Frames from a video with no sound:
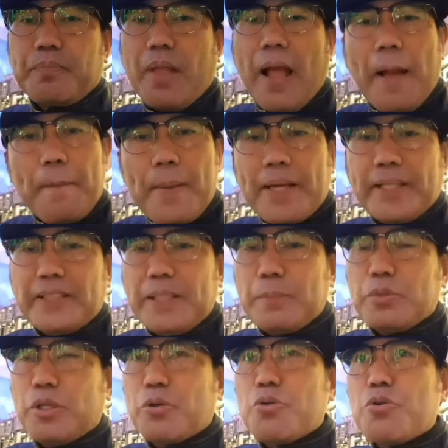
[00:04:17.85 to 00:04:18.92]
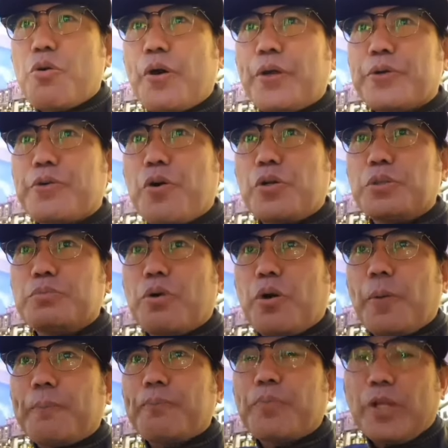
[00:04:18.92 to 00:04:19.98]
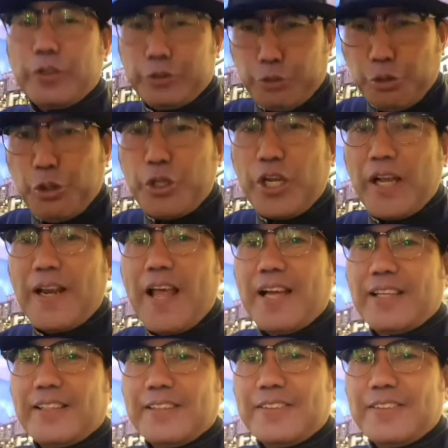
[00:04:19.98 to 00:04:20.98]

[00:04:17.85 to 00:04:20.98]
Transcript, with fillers: habang hindi mo nakukuha yung goal mo, tuloy ka lang.